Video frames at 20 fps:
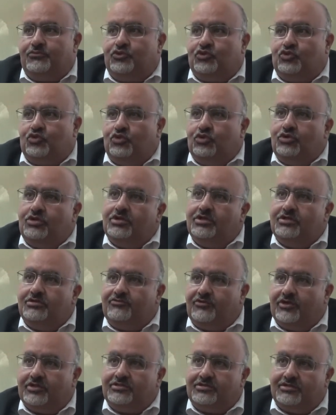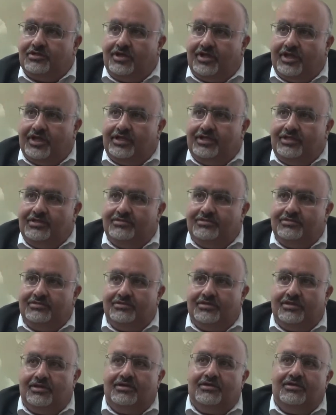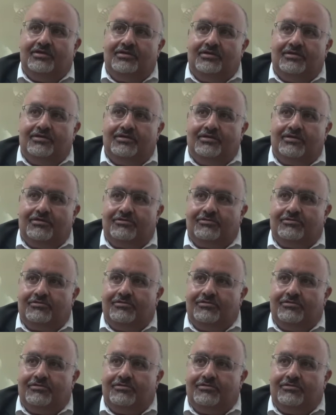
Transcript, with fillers: طول الفتره هاي آه،